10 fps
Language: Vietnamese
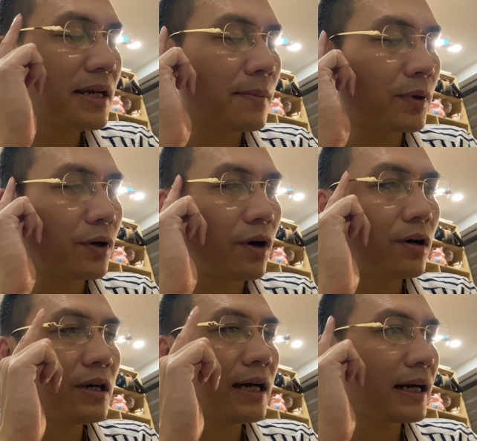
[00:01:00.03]
điểm của
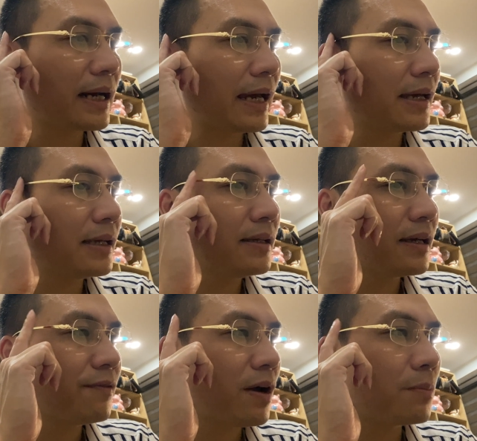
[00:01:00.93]
nó là cái
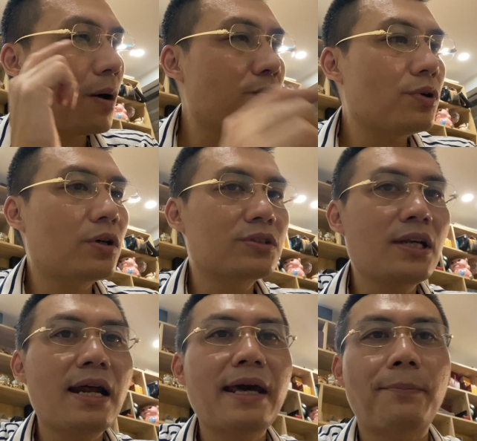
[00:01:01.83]
vàng bóng của nó
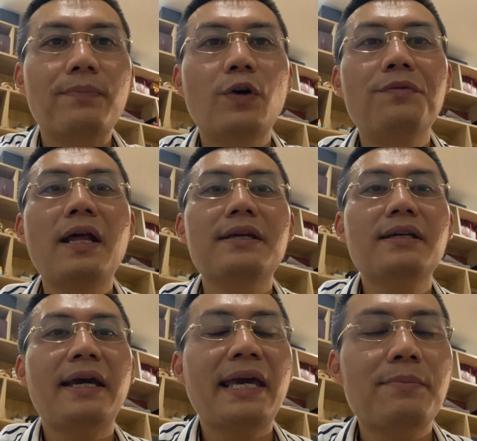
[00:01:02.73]
rất là đẹp. Đối với lại
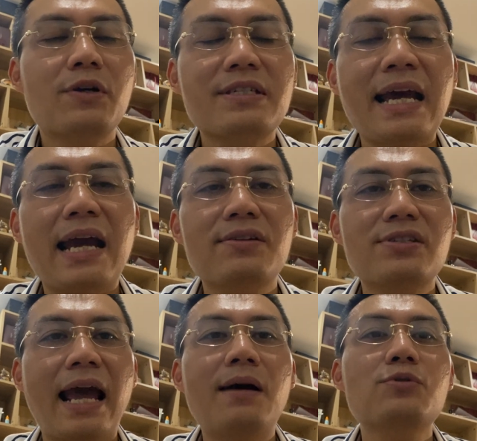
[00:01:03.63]
những anh em mà có da nó
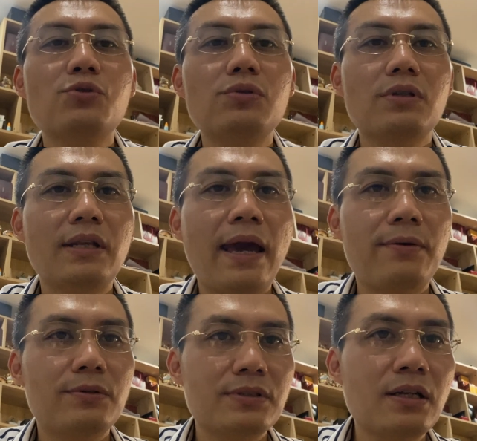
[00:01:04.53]
sáng một chút thì
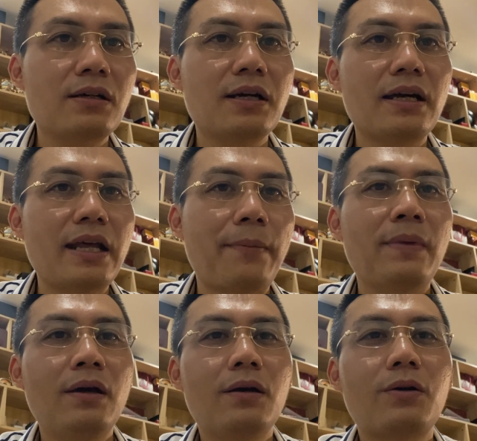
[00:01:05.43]
đeo nó rất cực kỳ là đẹp.
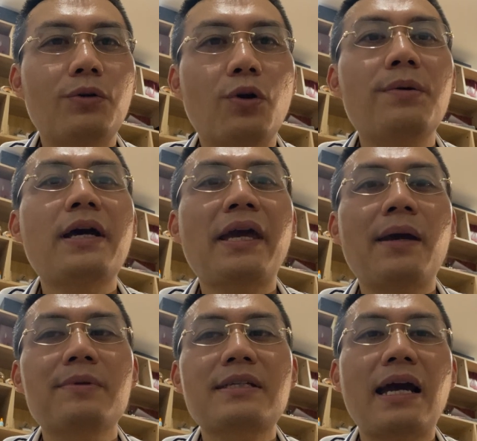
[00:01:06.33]
Còn đối với anh
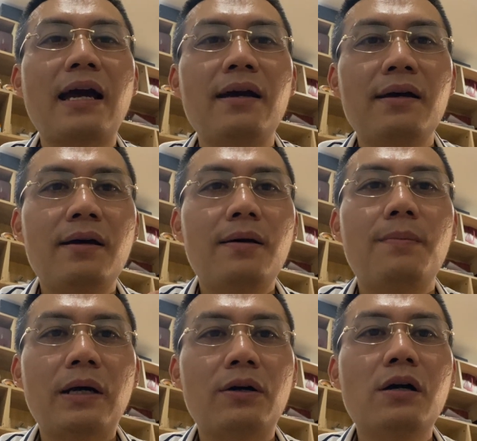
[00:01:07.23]
em mà da
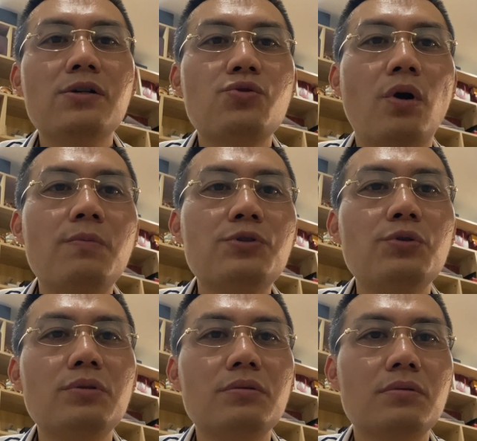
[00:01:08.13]
mà nó hơi xuống một
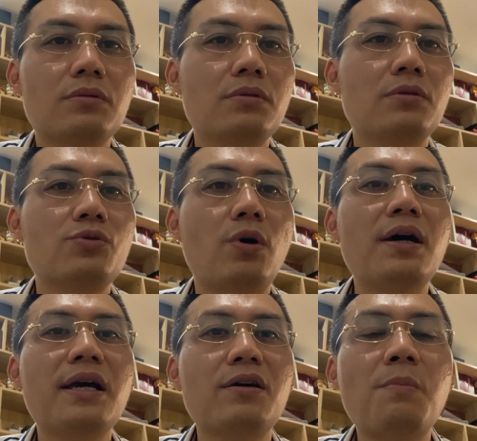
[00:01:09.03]
chút, xuống
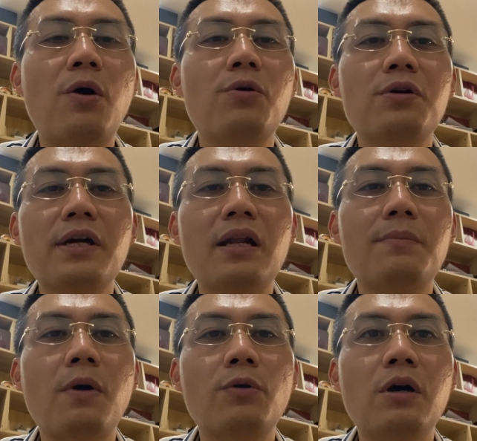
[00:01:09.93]
ở đây có màu, có nghĩa là
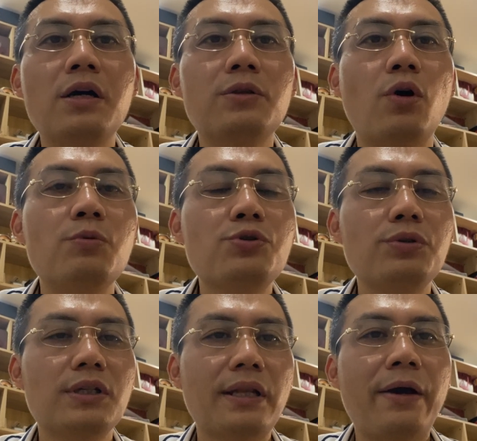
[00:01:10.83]
màu nó hơi tối một
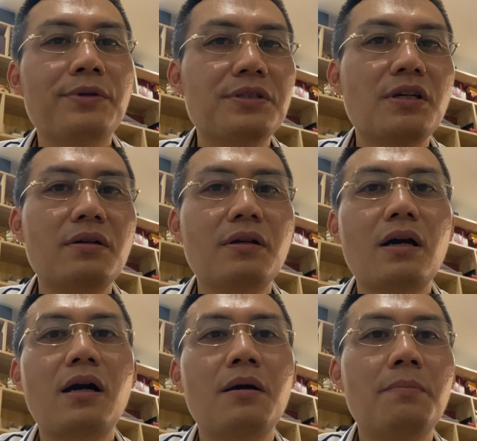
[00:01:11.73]
chút, đeo những chiếc
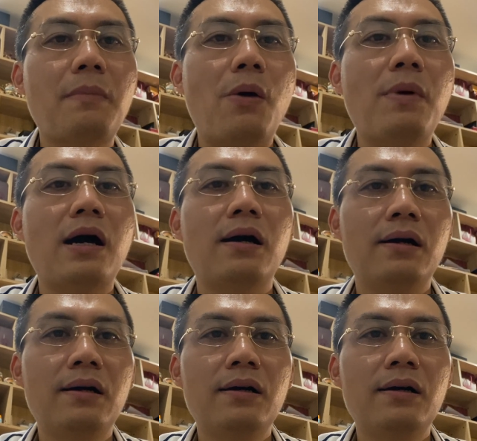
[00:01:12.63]
báo mờ.